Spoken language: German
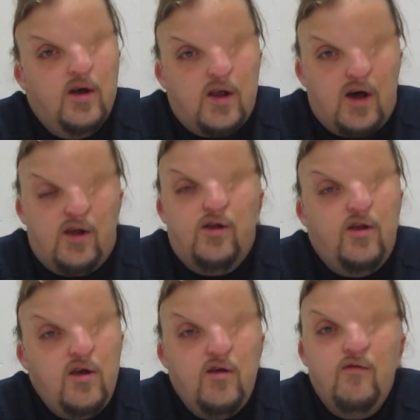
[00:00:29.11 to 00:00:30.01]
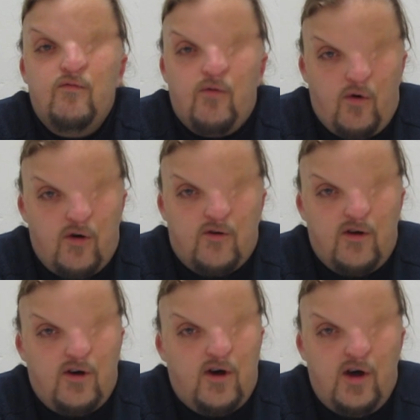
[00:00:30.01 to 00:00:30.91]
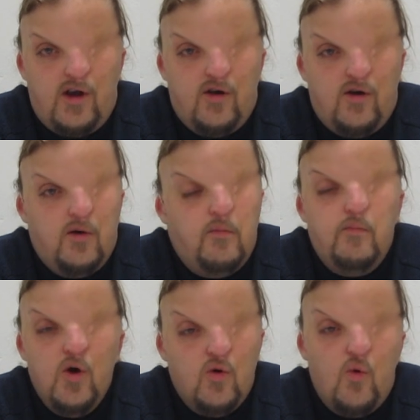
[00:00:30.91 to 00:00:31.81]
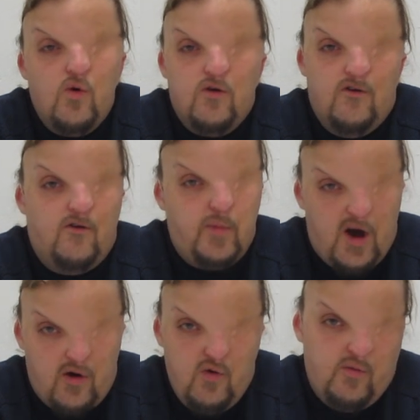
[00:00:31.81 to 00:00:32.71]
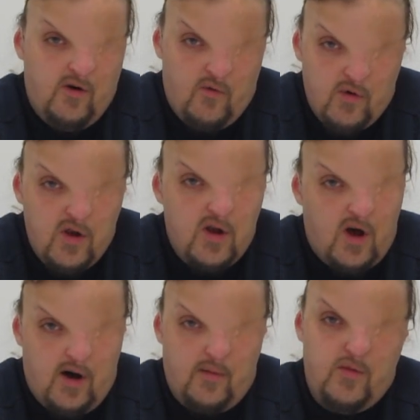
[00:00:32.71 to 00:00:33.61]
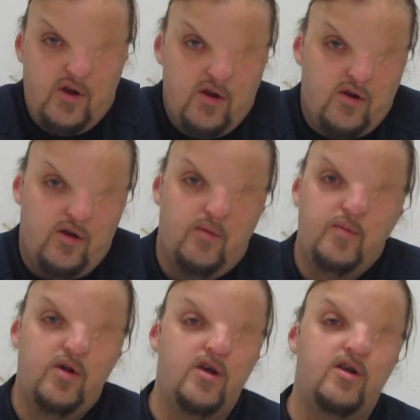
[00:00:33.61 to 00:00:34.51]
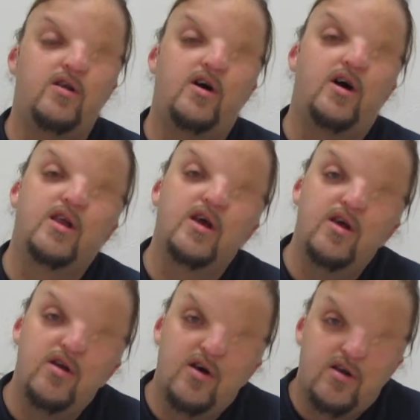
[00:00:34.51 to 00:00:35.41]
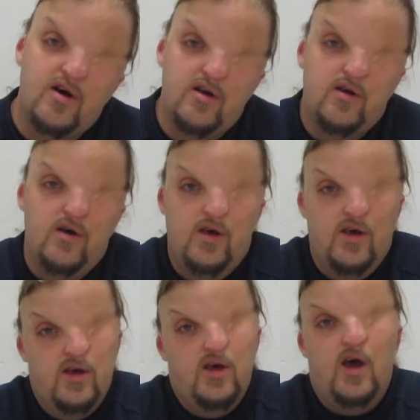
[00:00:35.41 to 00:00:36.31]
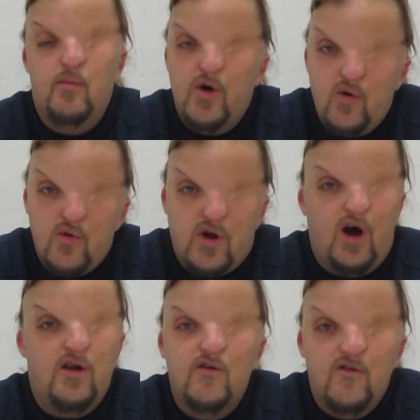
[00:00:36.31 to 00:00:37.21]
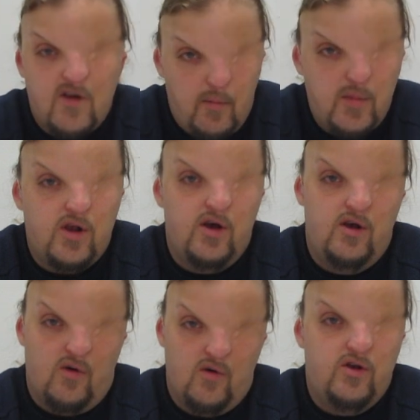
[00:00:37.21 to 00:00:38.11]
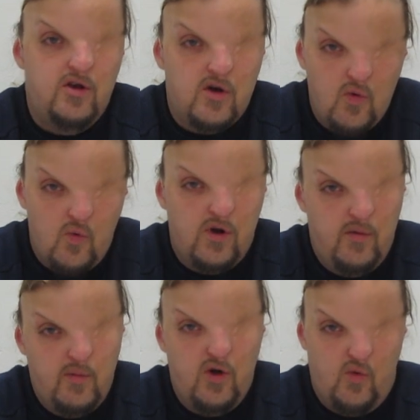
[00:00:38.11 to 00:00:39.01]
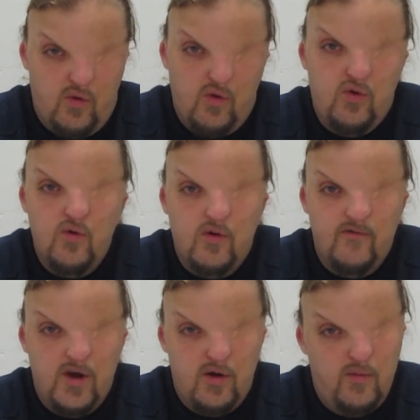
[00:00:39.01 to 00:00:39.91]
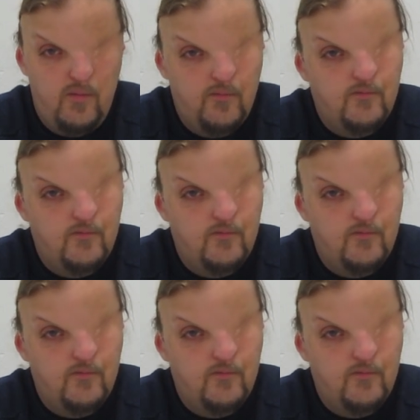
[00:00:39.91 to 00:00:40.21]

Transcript: dass die Forscher eine biologische Sperre überwunden haben, die sie bis jetzt daran gehindert hat, embryonale Stammzellen aus den Klonembryonen zu gewinnen.